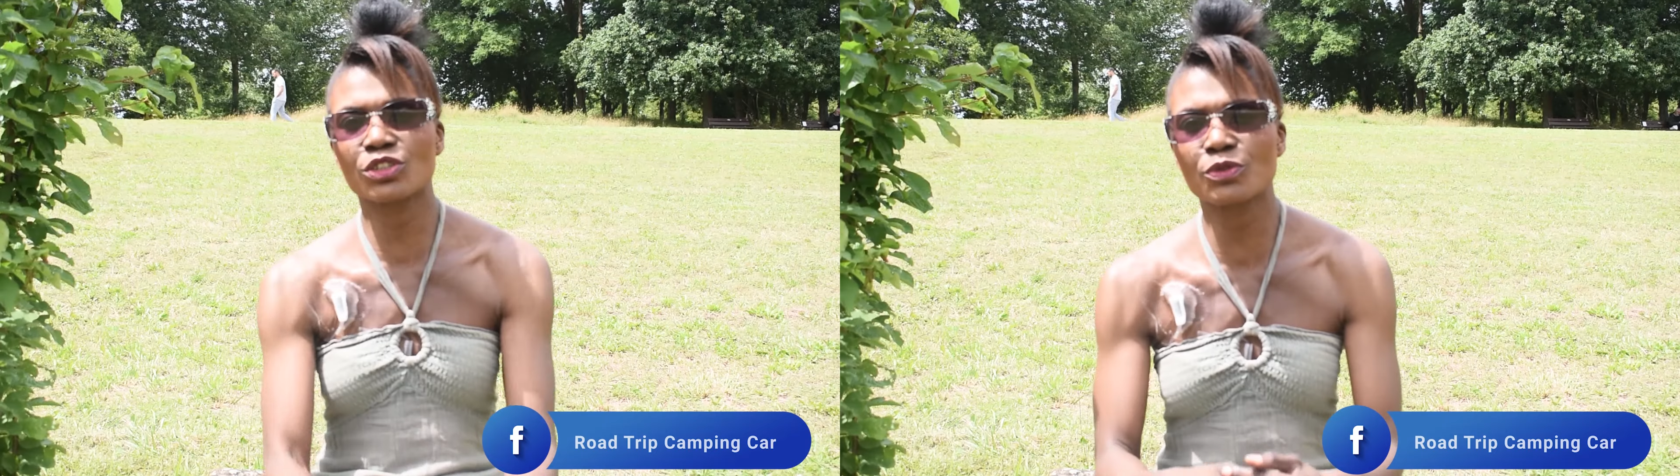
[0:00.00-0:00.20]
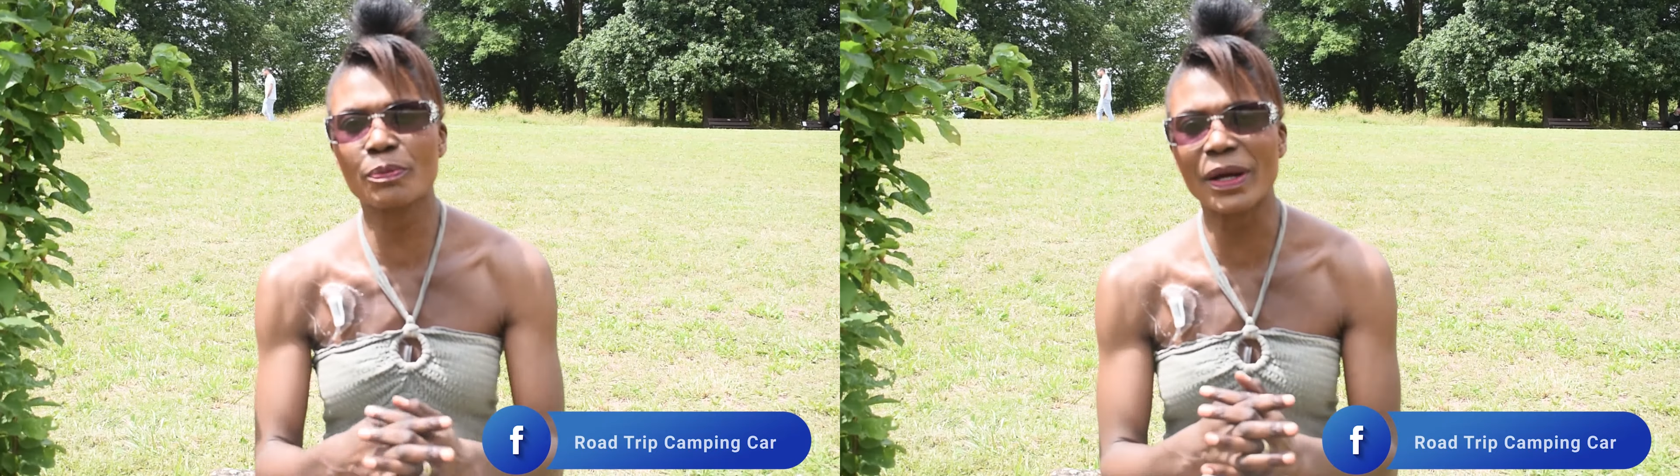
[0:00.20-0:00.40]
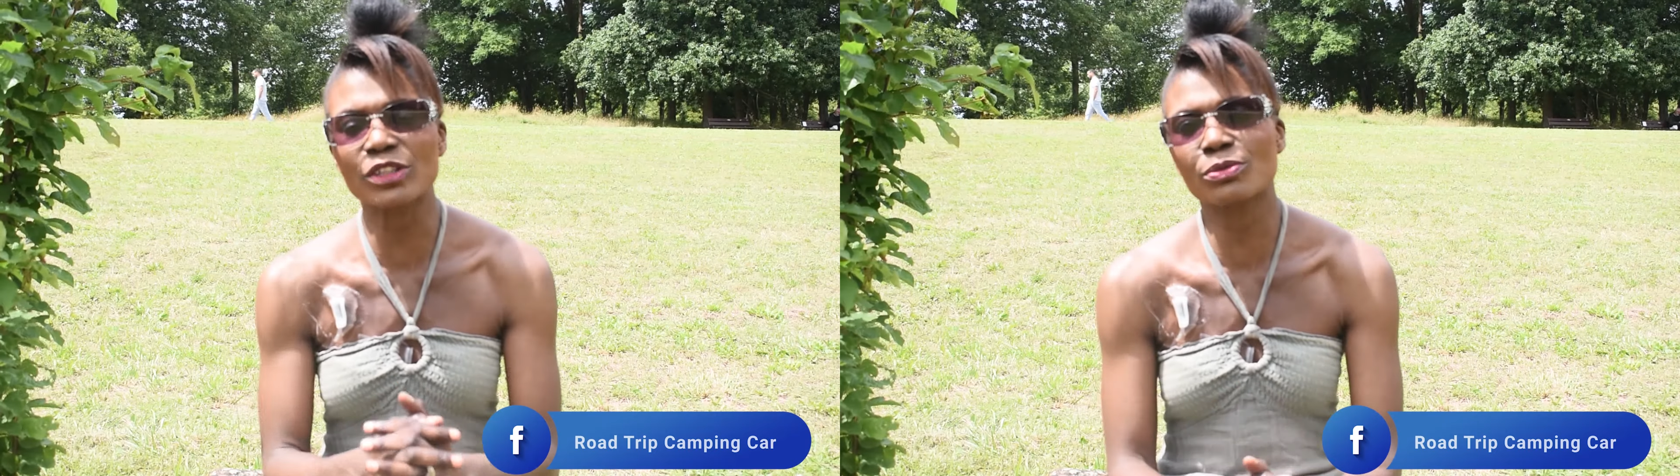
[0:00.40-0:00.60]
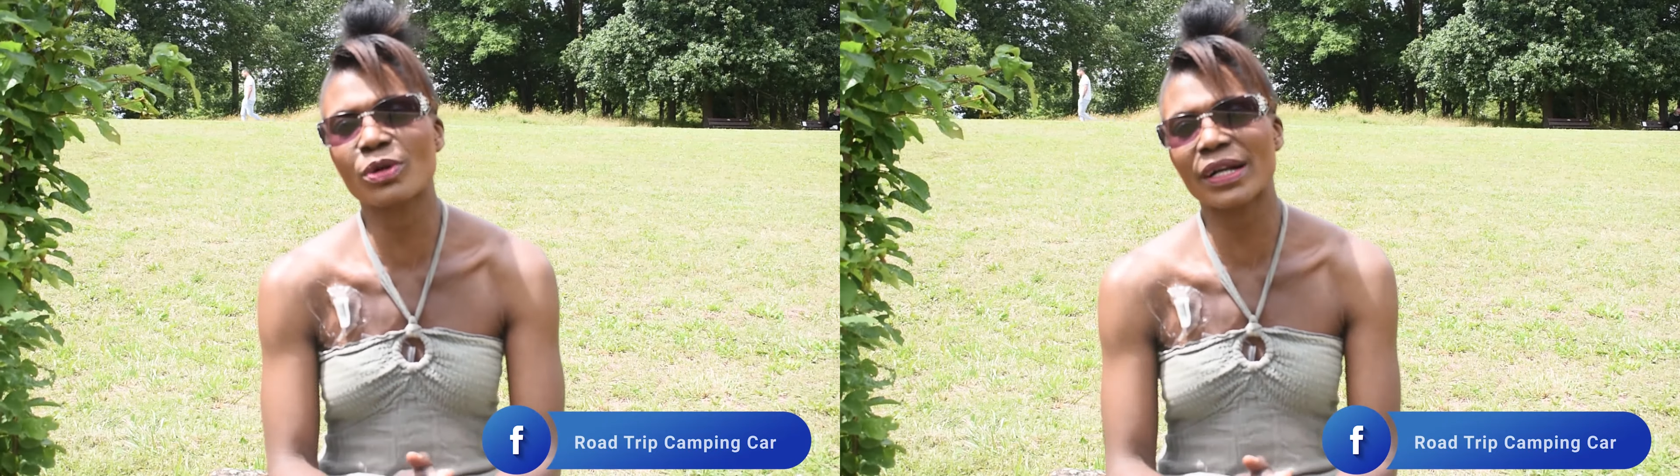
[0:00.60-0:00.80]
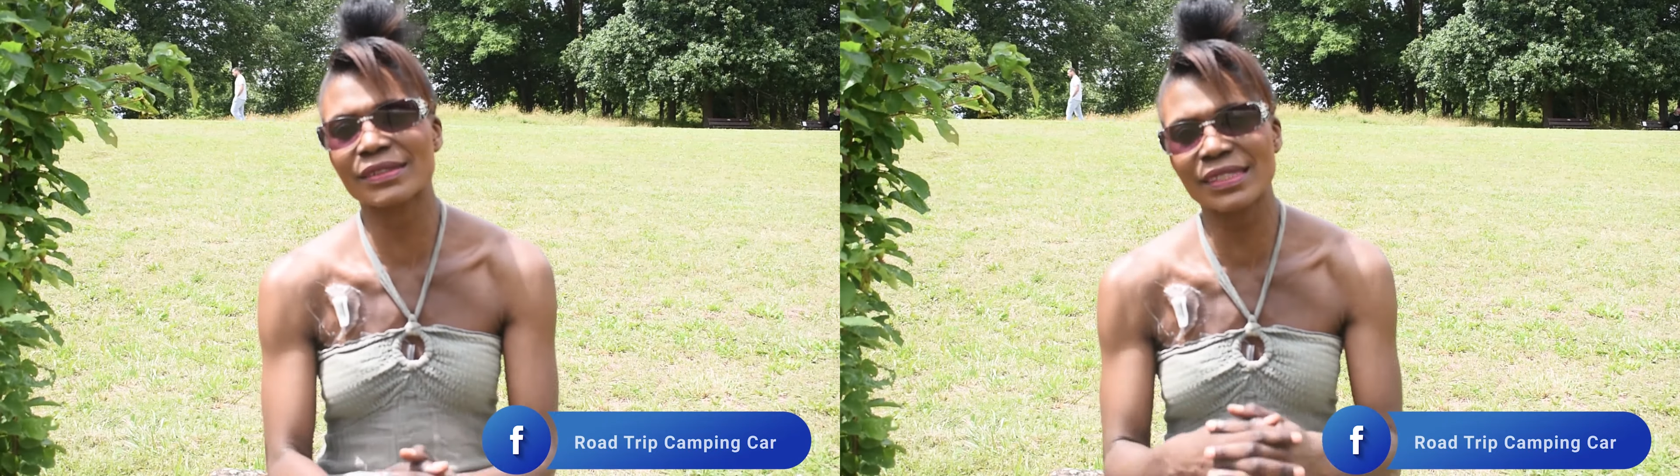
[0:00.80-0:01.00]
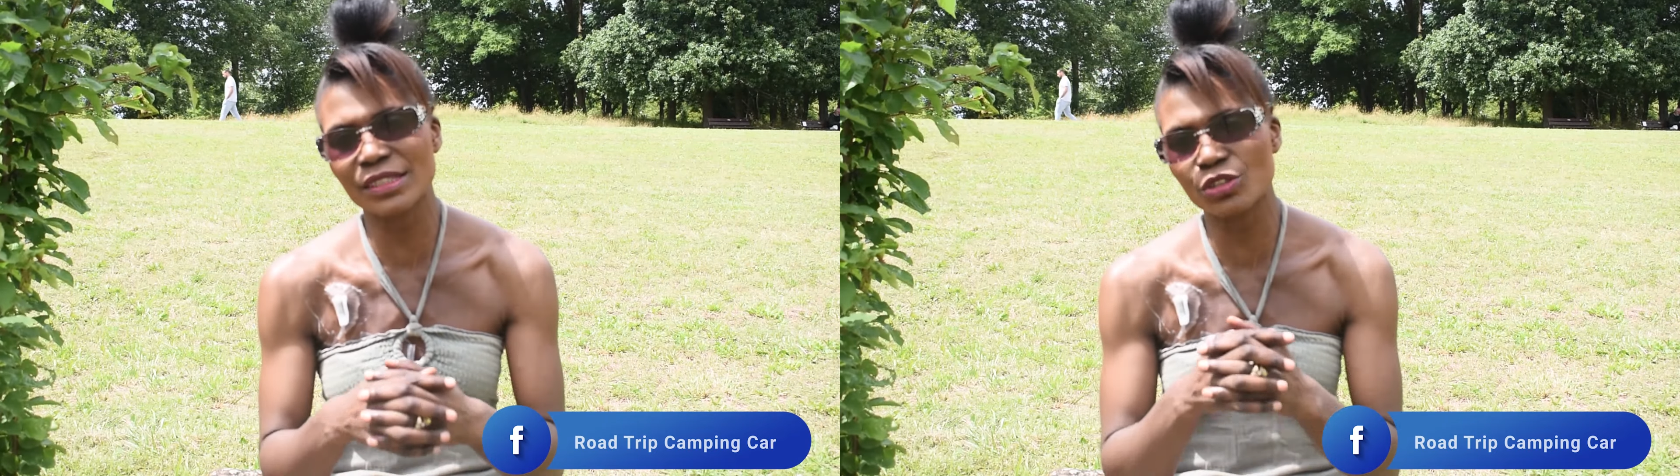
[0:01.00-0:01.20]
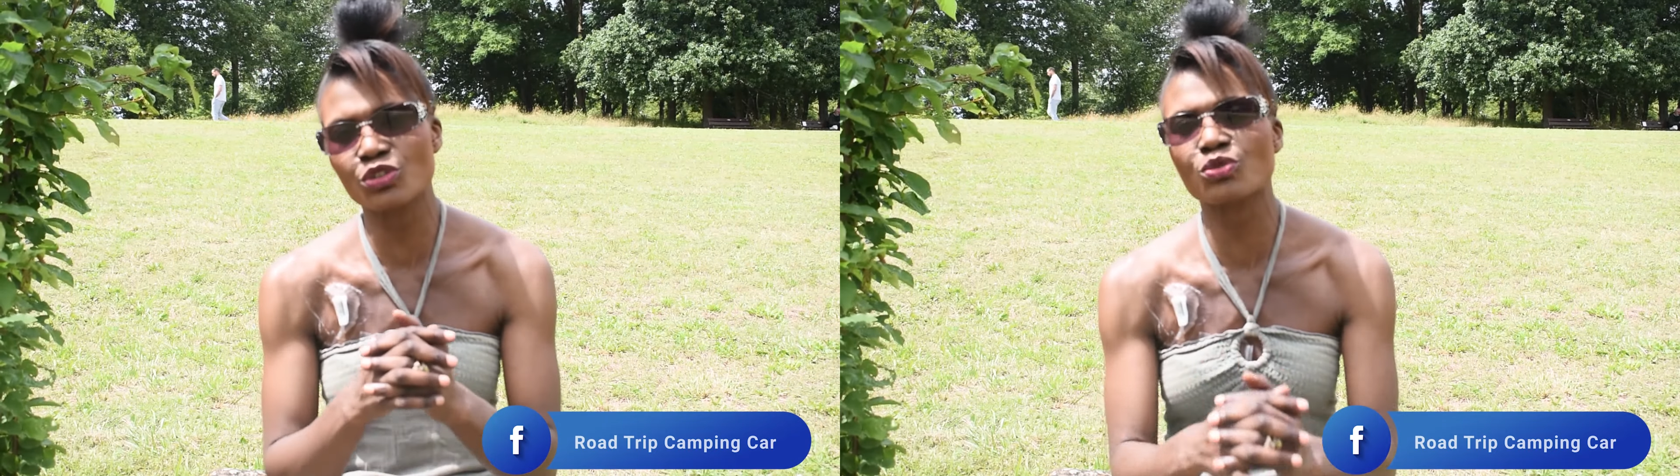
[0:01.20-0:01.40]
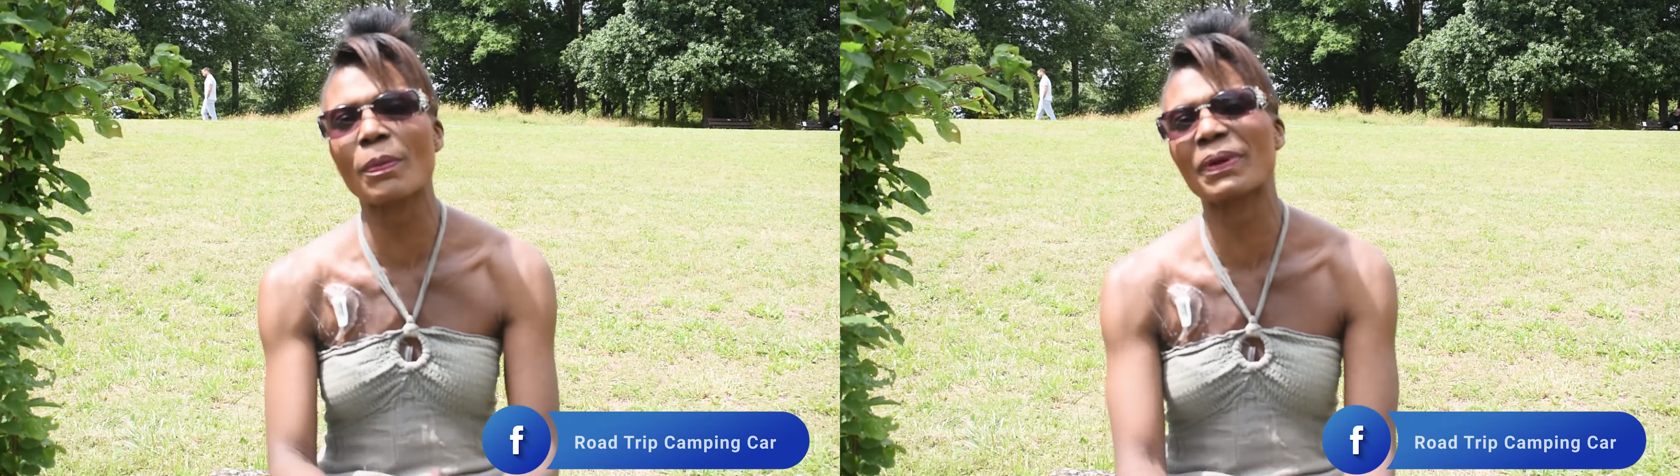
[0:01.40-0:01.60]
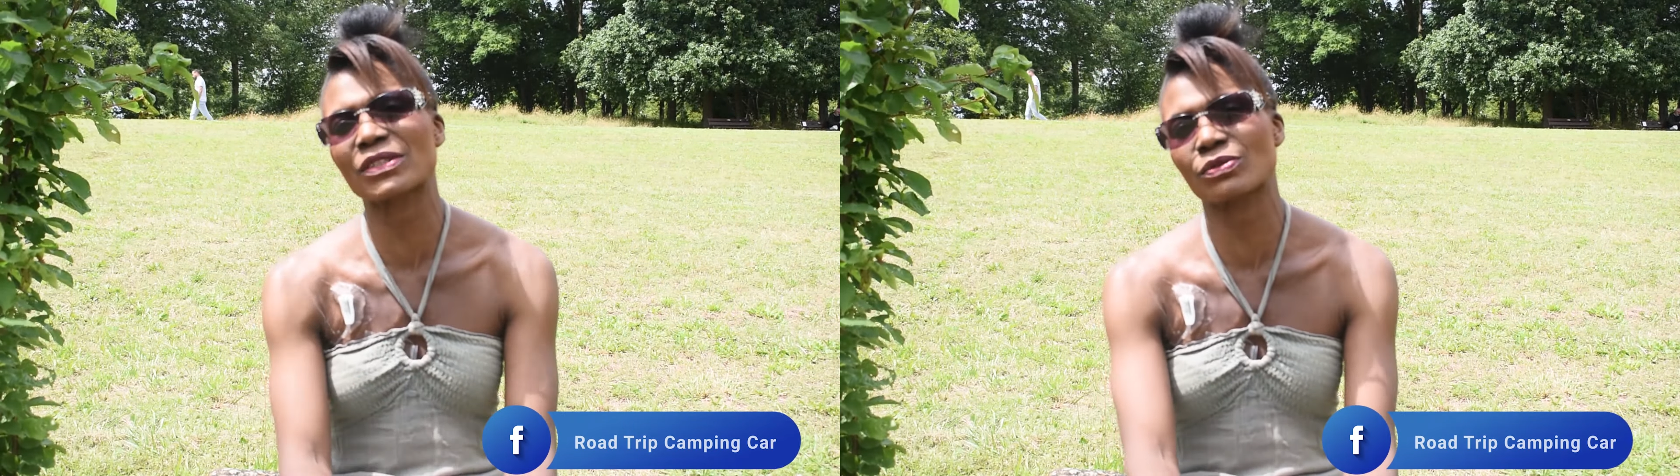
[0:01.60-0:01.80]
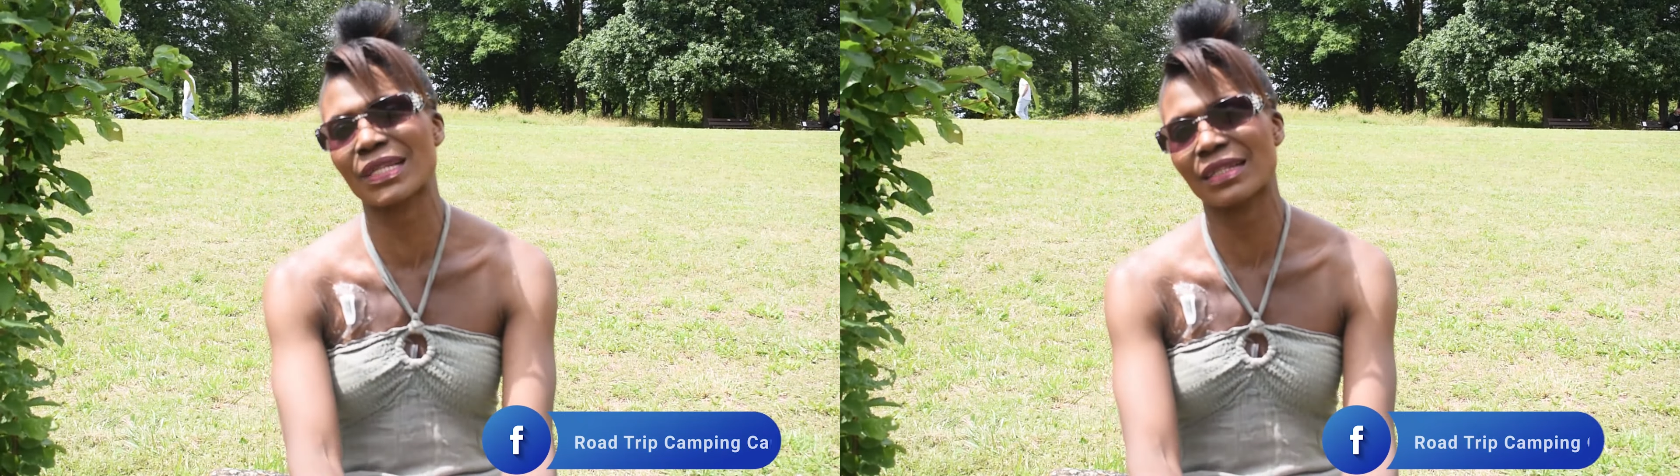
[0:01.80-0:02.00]
Si je veux parler de mon cancer, c'est un choix
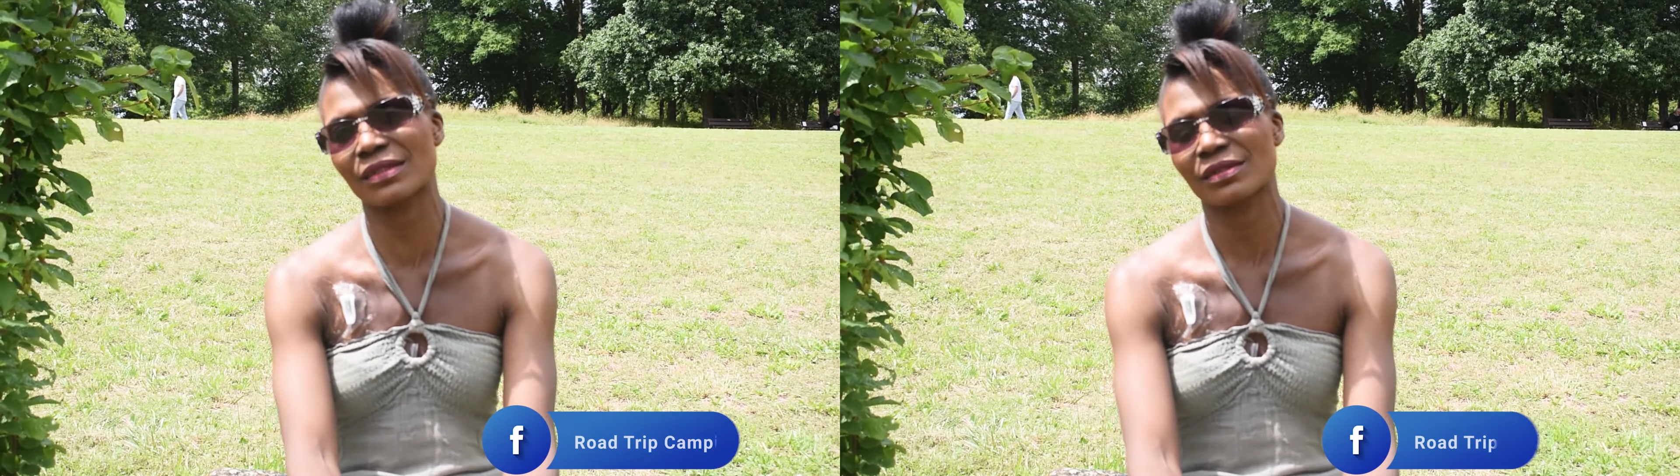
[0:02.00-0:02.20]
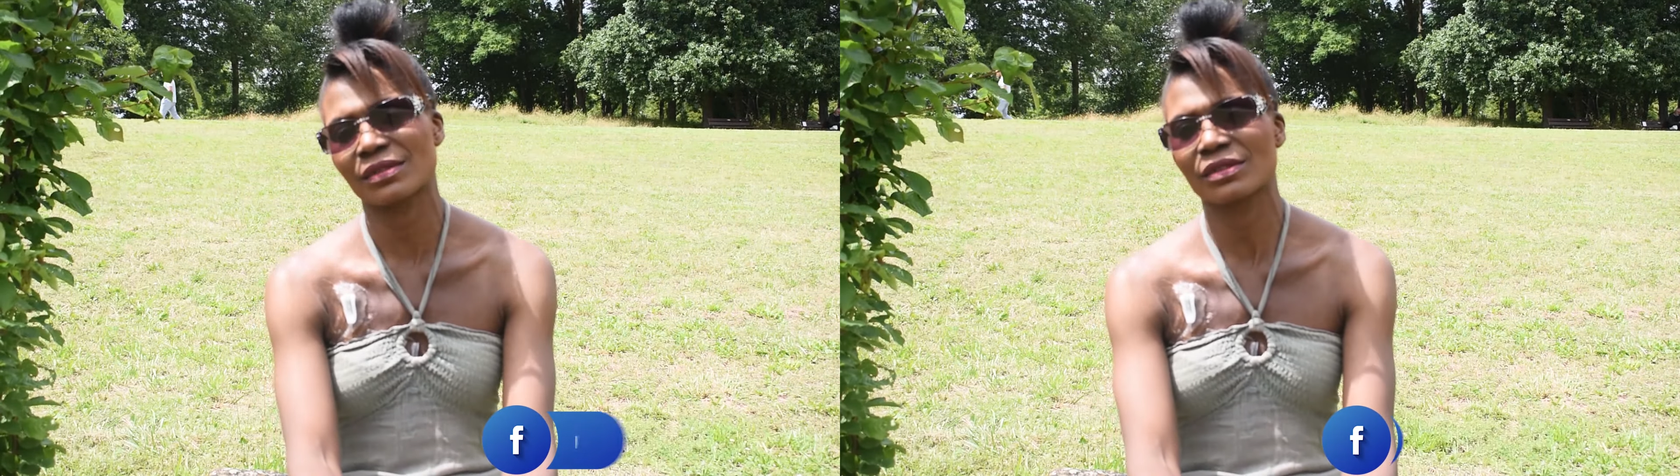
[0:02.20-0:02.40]
personnel. Hein.